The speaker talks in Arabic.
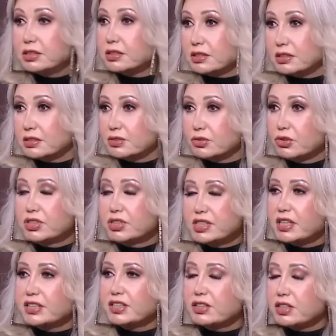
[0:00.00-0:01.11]
كتير فعلا كل
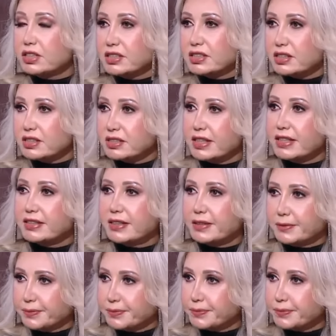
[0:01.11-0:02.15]
صديقاتي ستات آه.